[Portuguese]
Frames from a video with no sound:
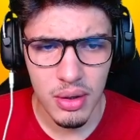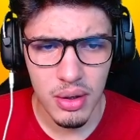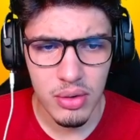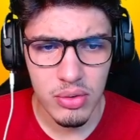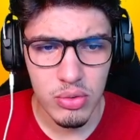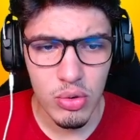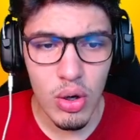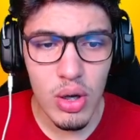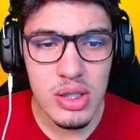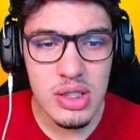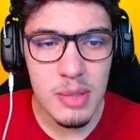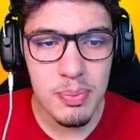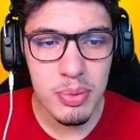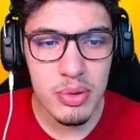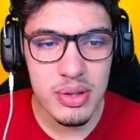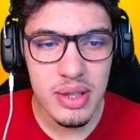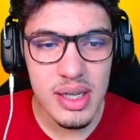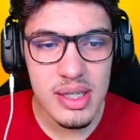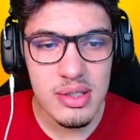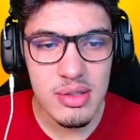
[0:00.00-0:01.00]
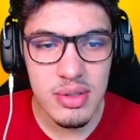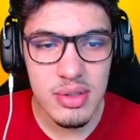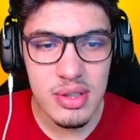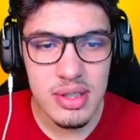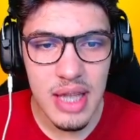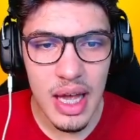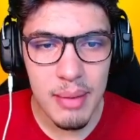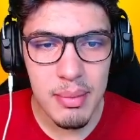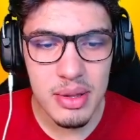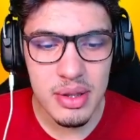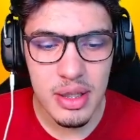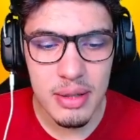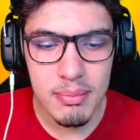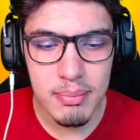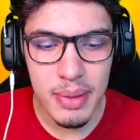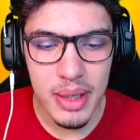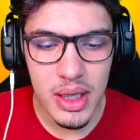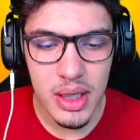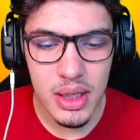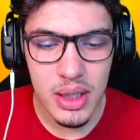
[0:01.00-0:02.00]
Nossa, por trás do slime
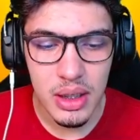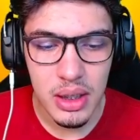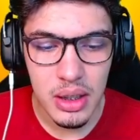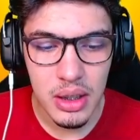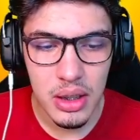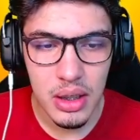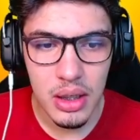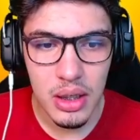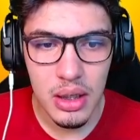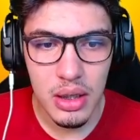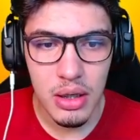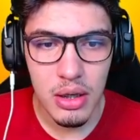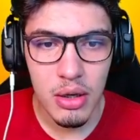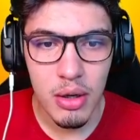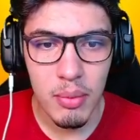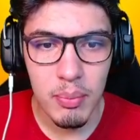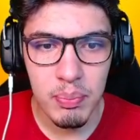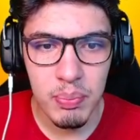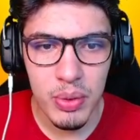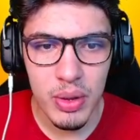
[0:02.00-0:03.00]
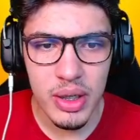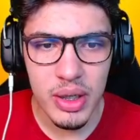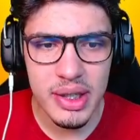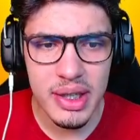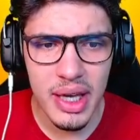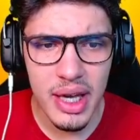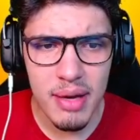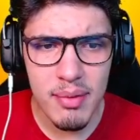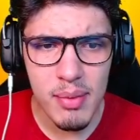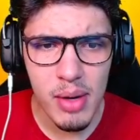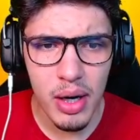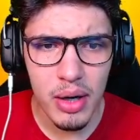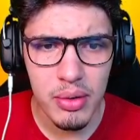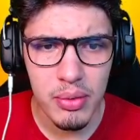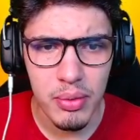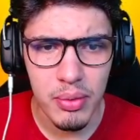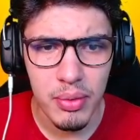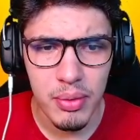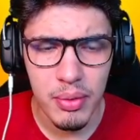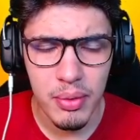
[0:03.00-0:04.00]
também. Por que,
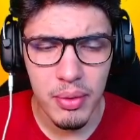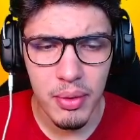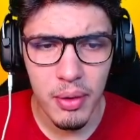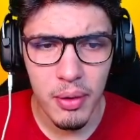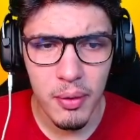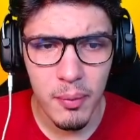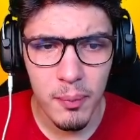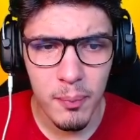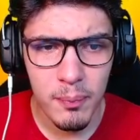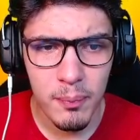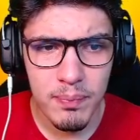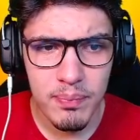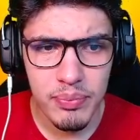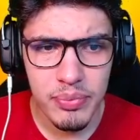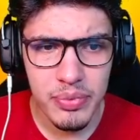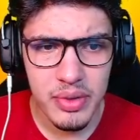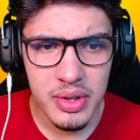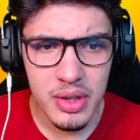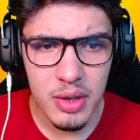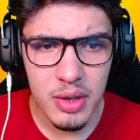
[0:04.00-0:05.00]
mano? Que